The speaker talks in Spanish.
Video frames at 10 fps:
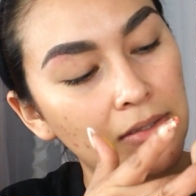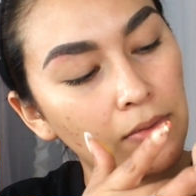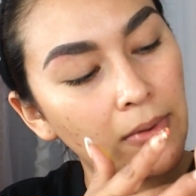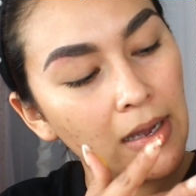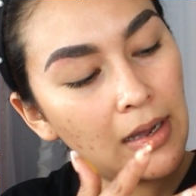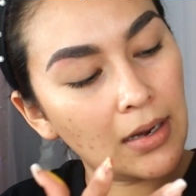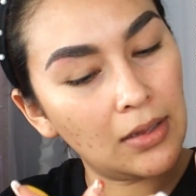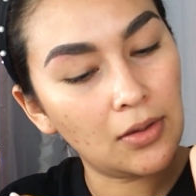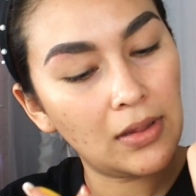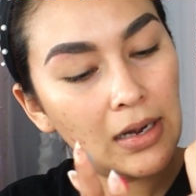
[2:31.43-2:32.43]
Estuve
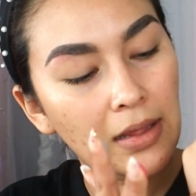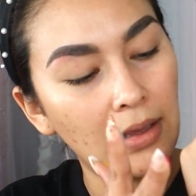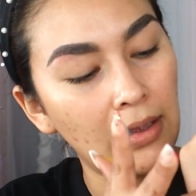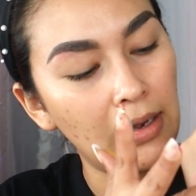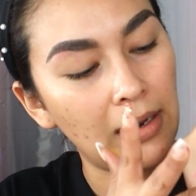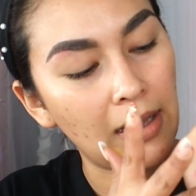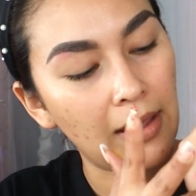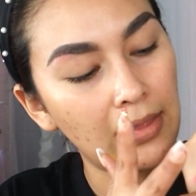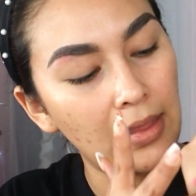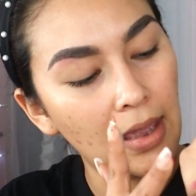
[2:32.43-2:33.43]
agarrando de la hilera